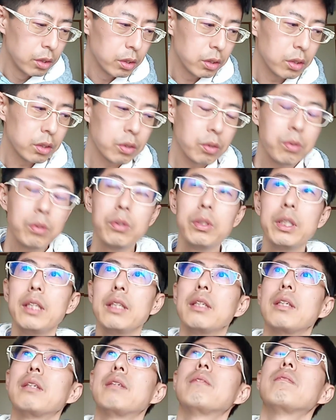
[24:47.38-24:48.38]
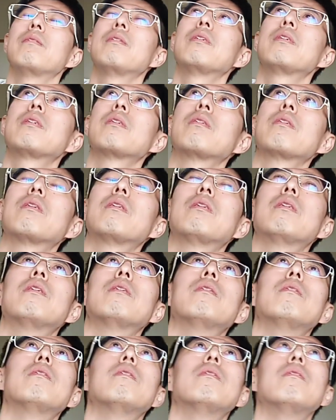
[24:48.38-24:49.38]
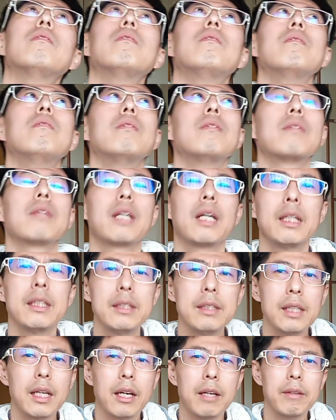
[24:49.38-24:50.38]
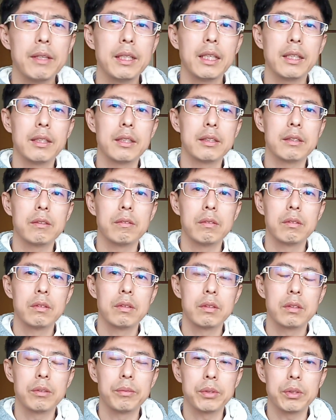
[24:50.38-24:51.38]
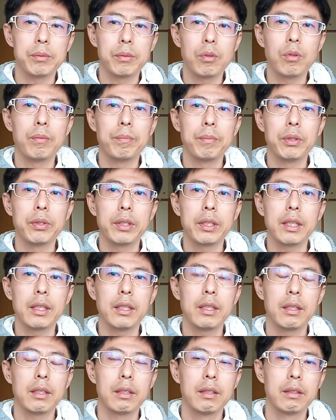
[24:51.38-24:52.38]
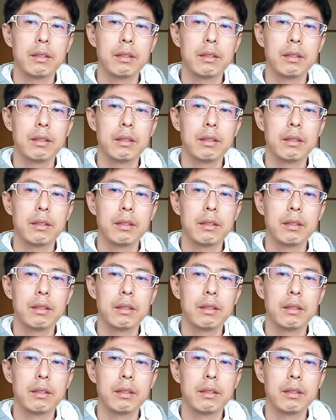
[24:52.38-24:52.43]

そこで、その、数が合わないんですよ、そもそも根本的に。